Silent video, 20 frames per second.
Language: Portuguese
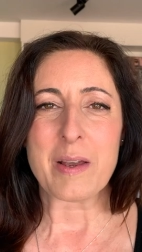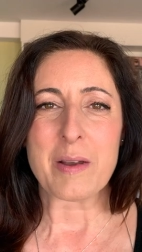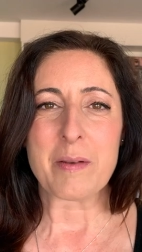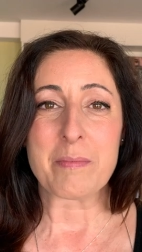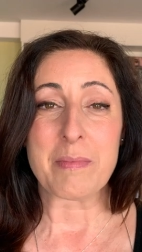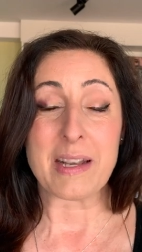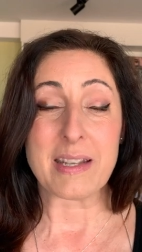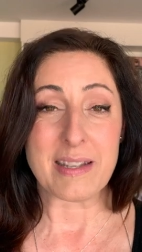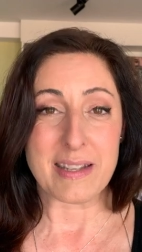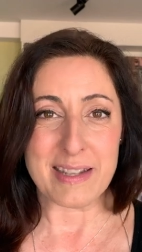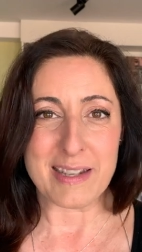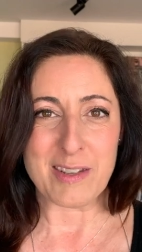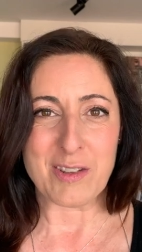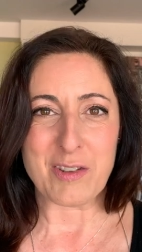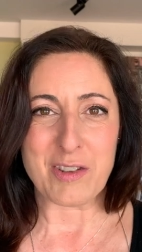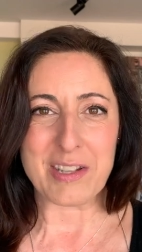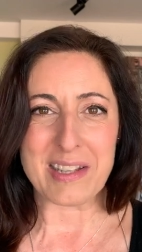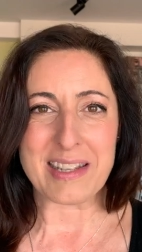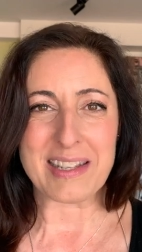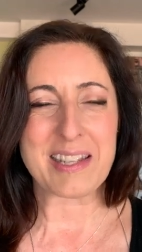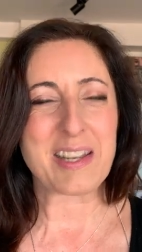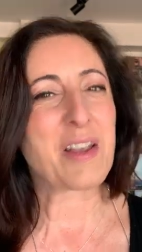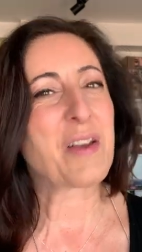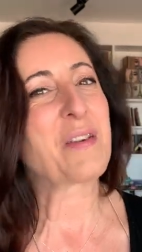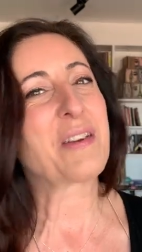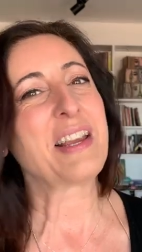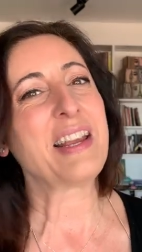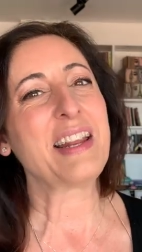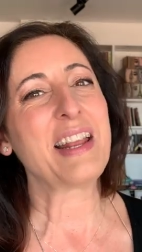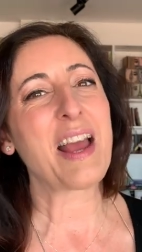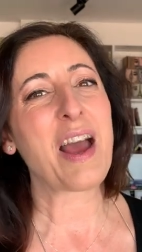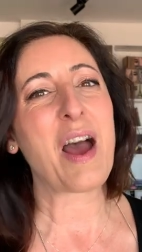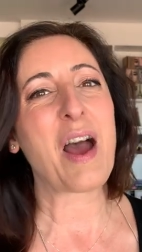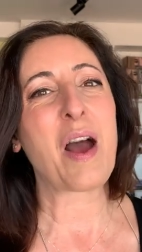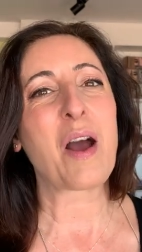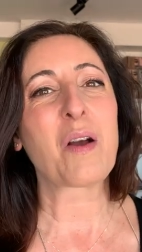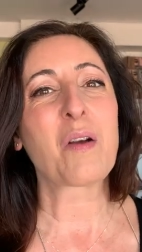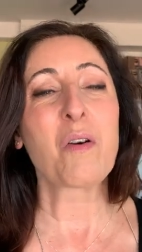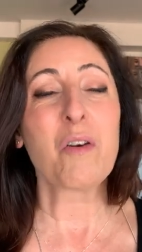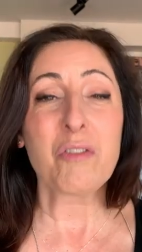Mas antes, eu
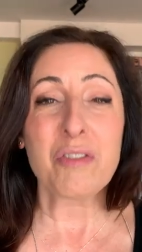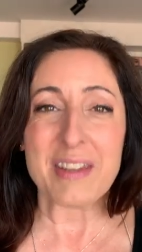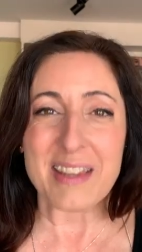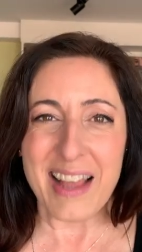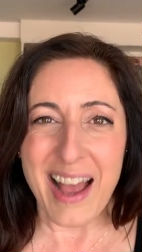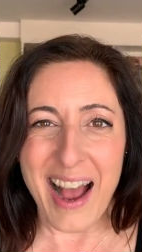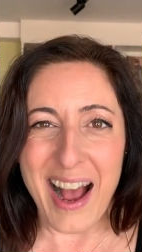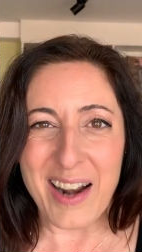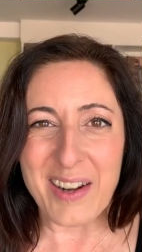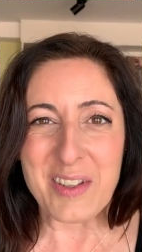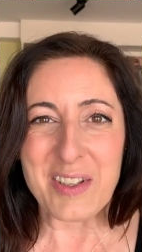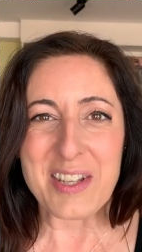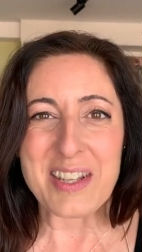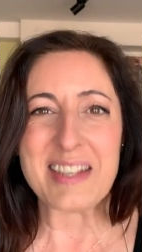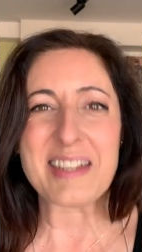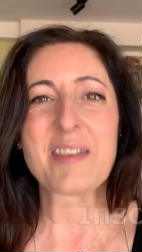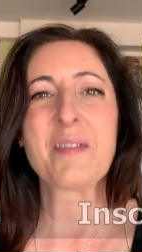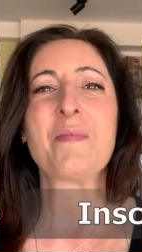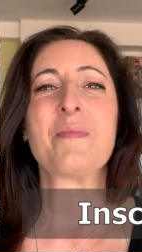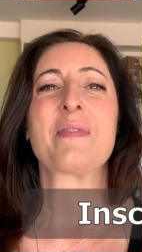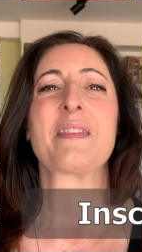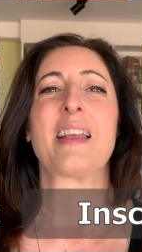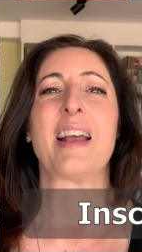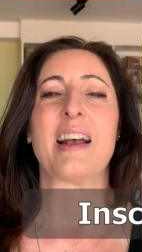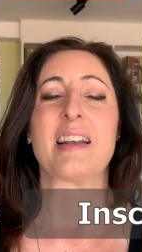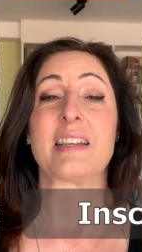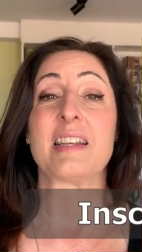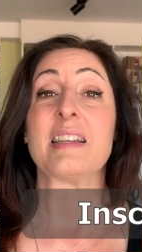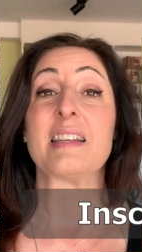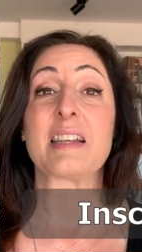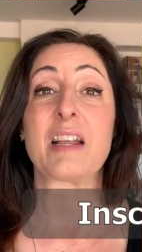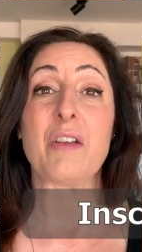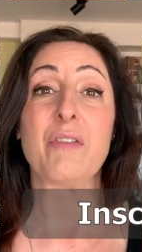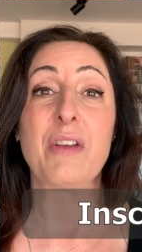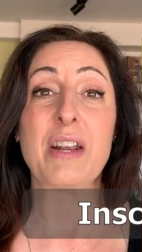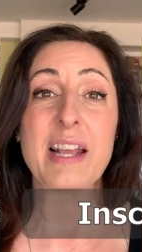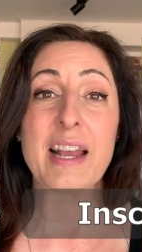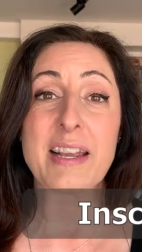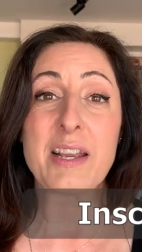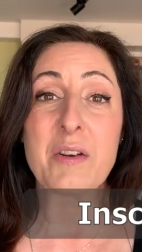queria convidá-los a se
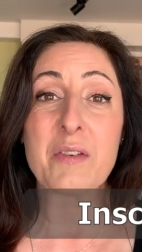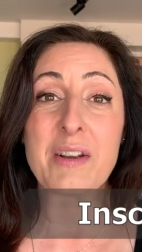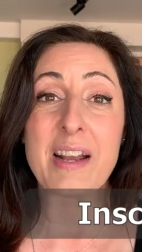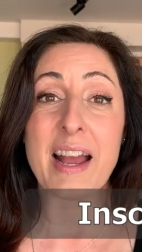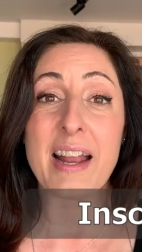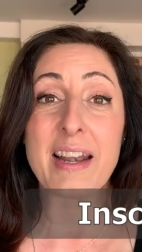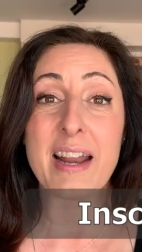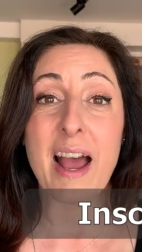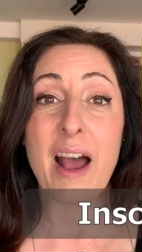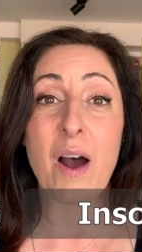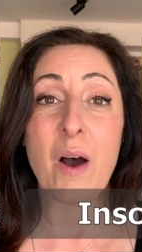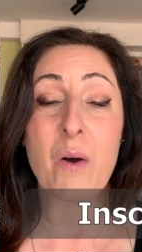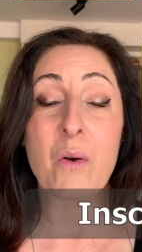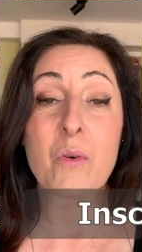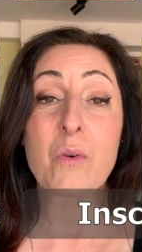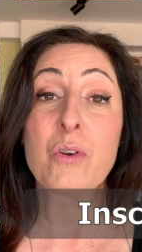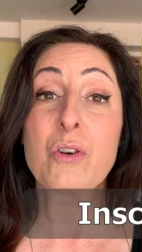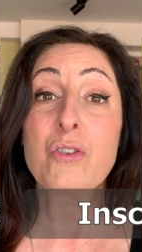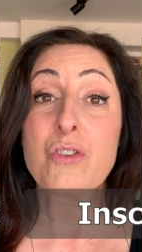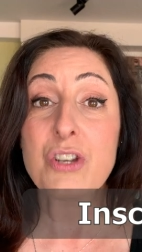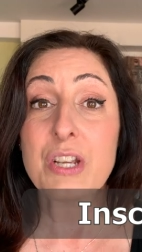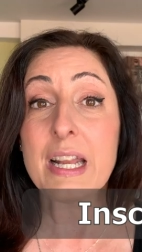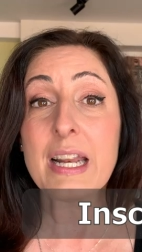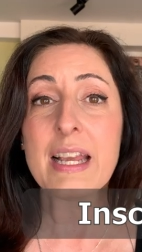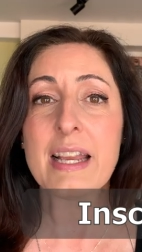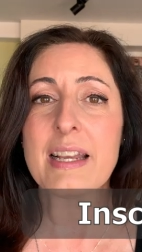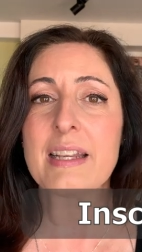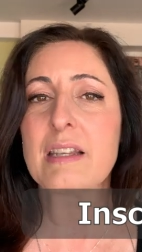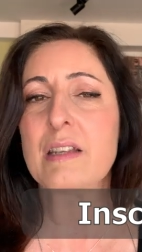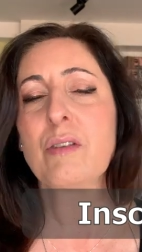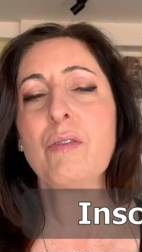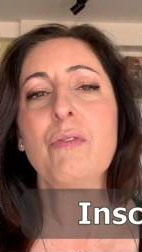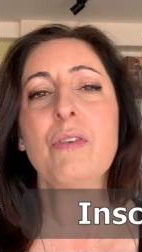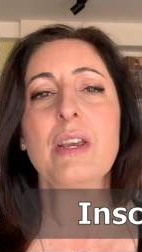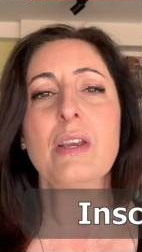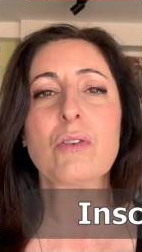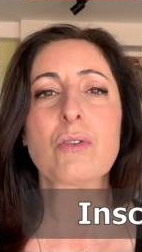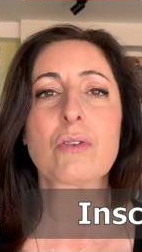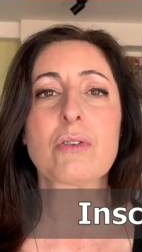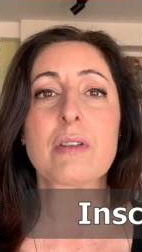inscreverem aqui no canal, curtirem esse
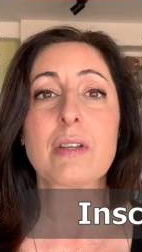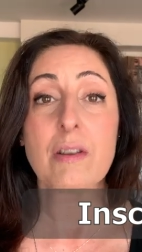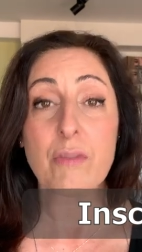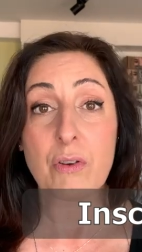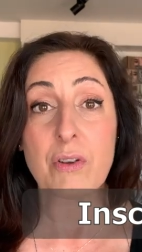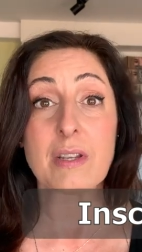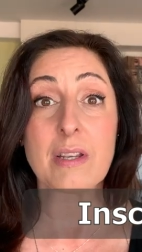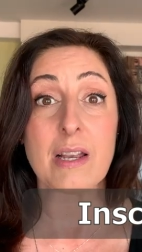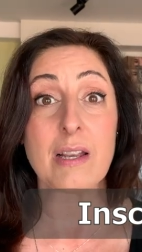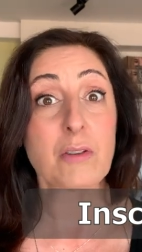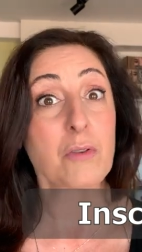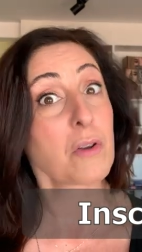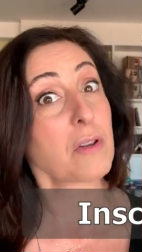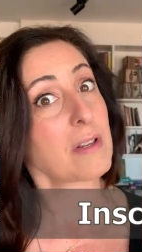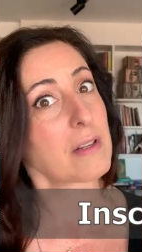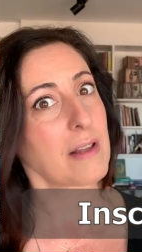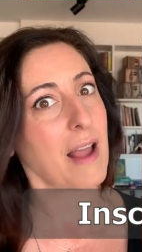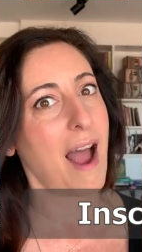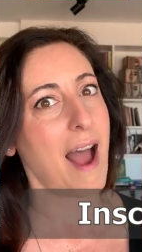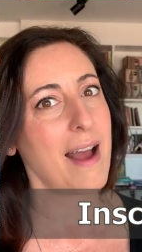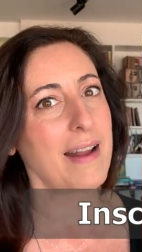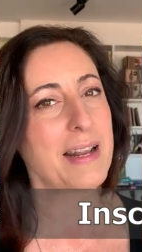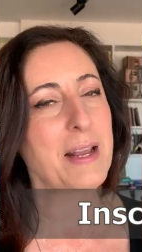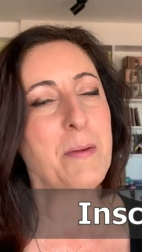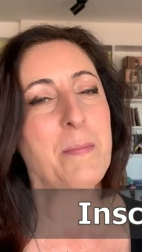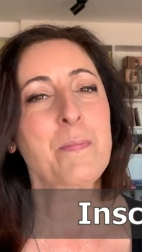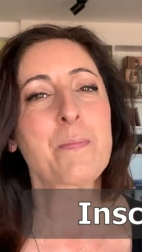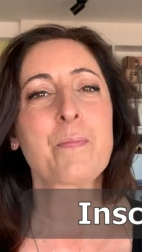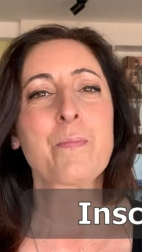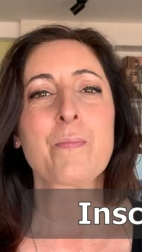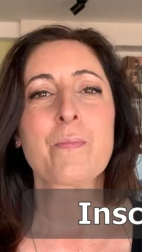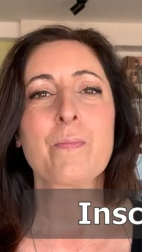vídeo se vocês gostarem